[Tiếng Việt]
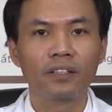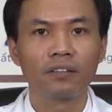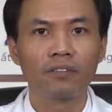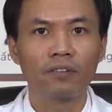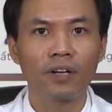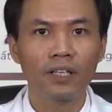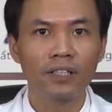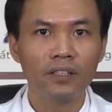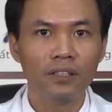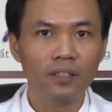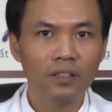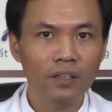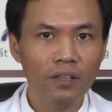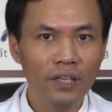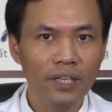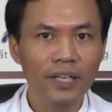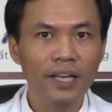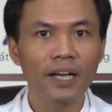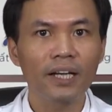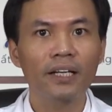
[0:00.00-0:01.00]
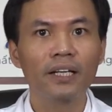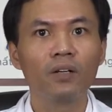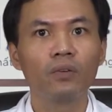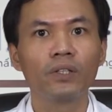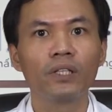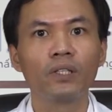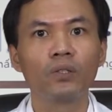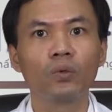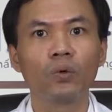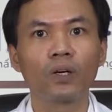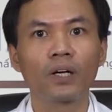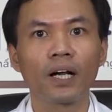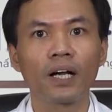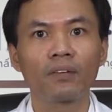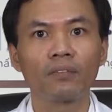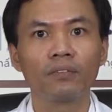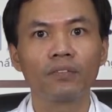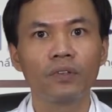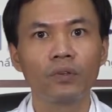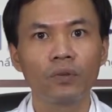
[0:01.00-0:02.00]
và những người đang điều trị thuốc
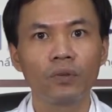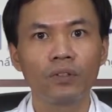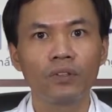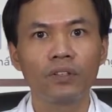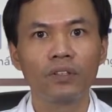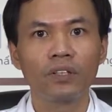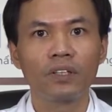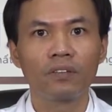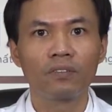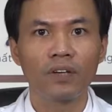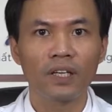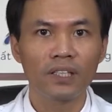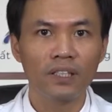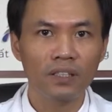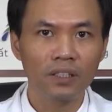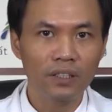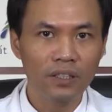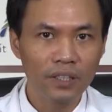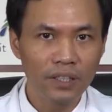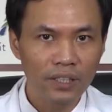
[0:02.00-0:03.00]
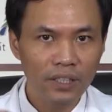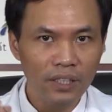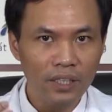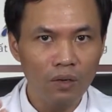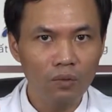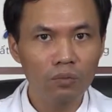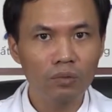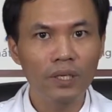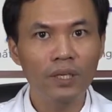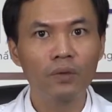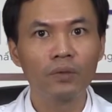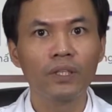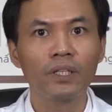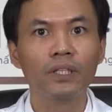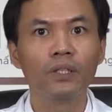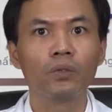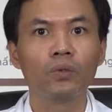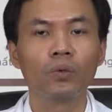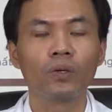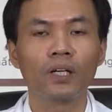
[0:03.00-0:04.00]
kháng virus và những người không điều
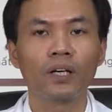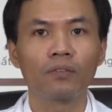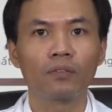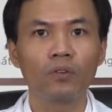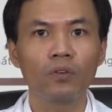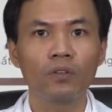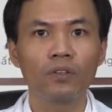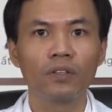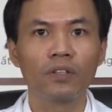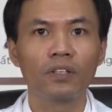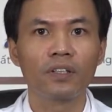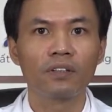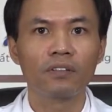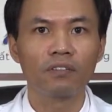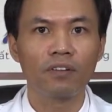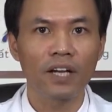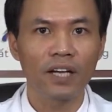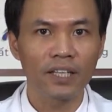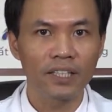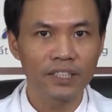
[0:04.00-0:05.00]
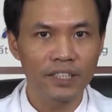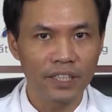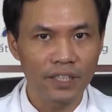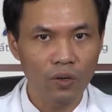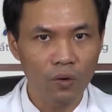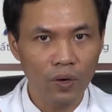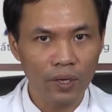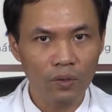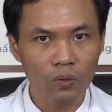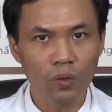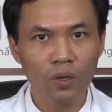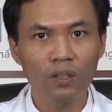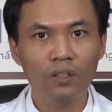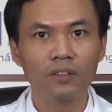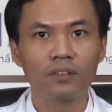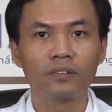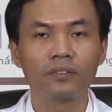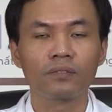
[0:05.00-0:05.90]
trị thuốc kháng virus, và cái chế độ ăn uống.